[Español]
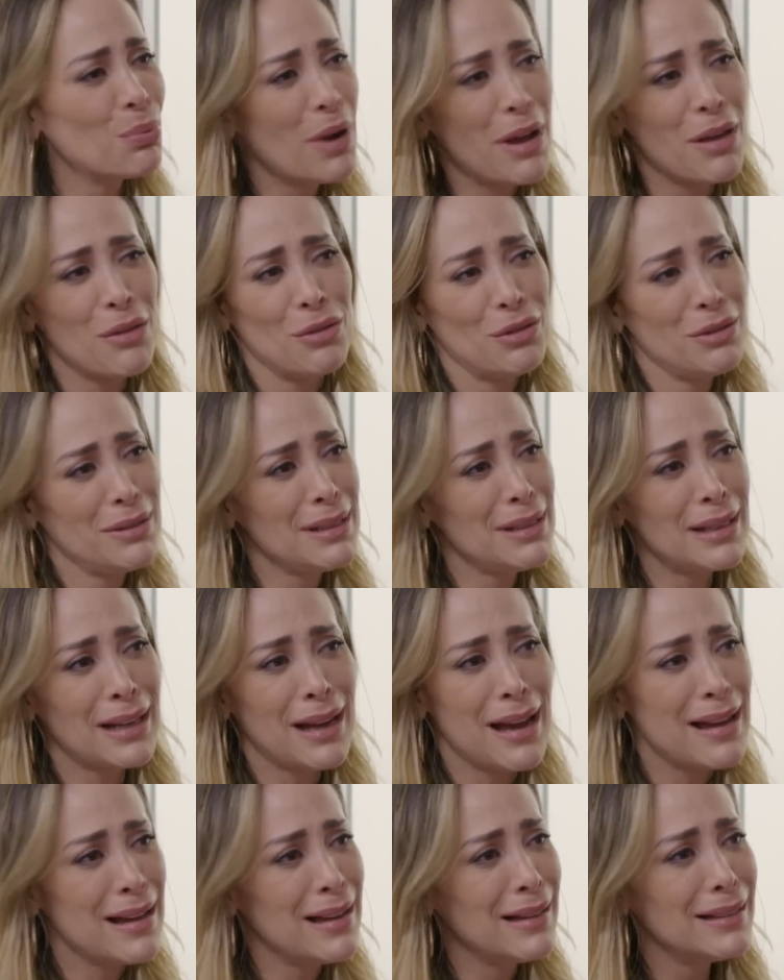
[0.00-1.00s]
puedo,
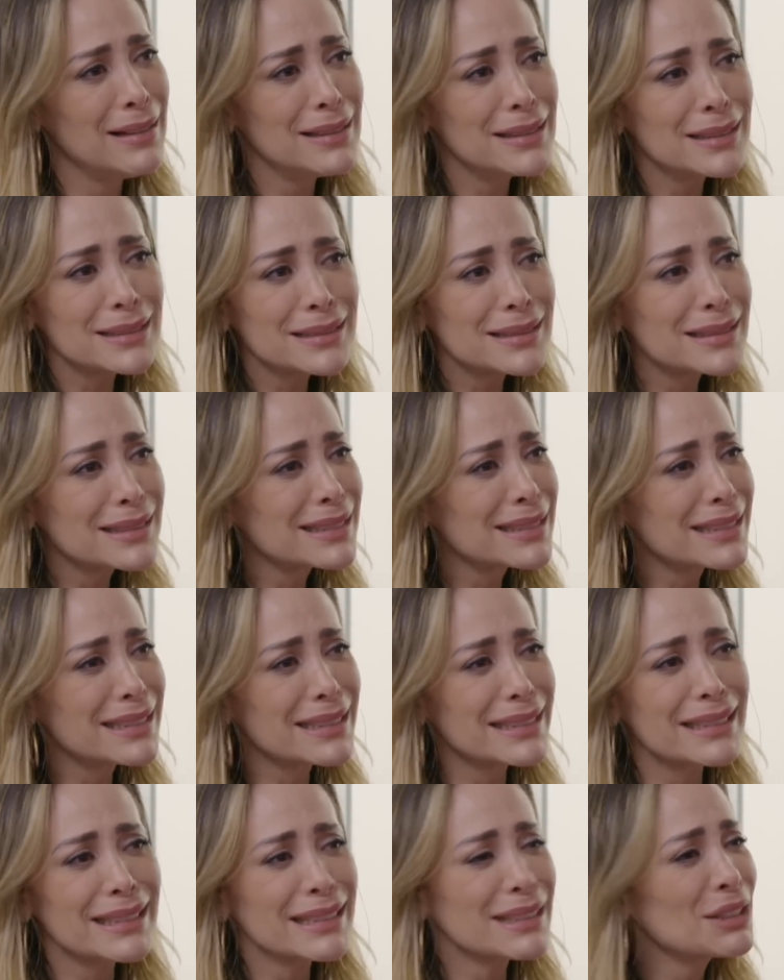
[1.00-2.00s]
hija.
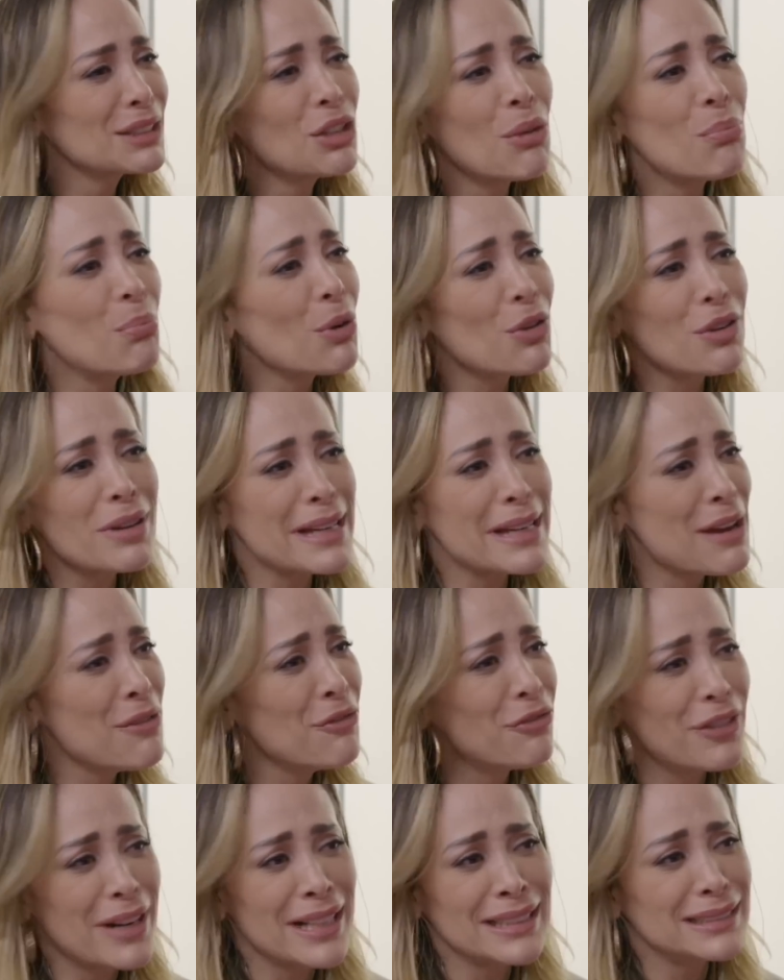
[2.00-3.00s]
No podría
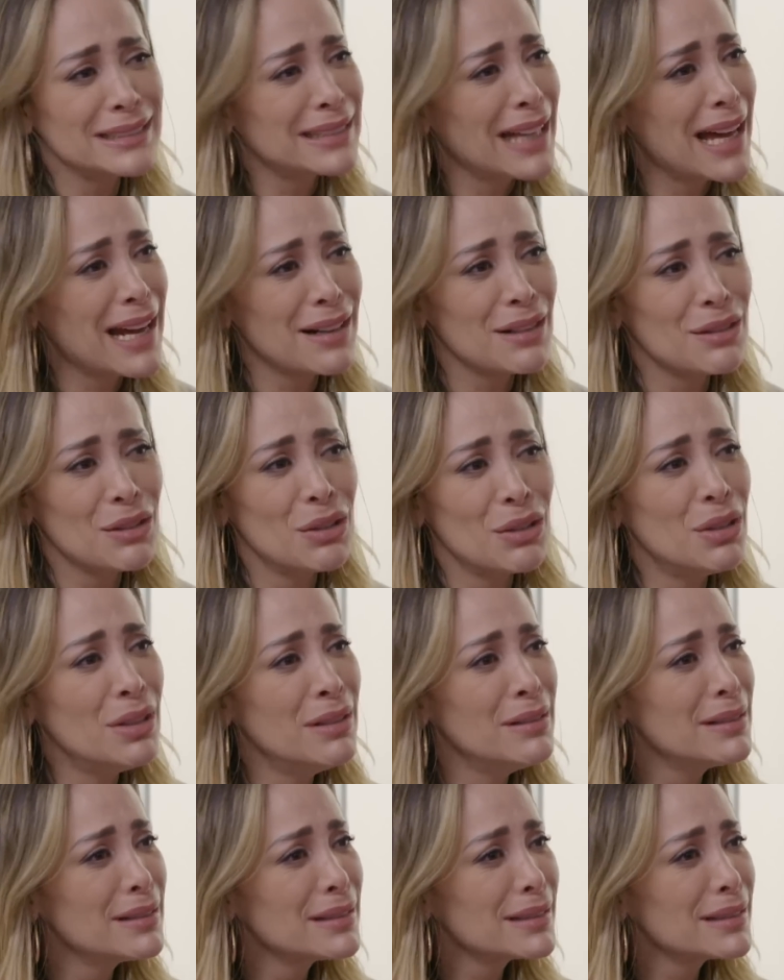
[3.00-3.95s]
enfrentarlo.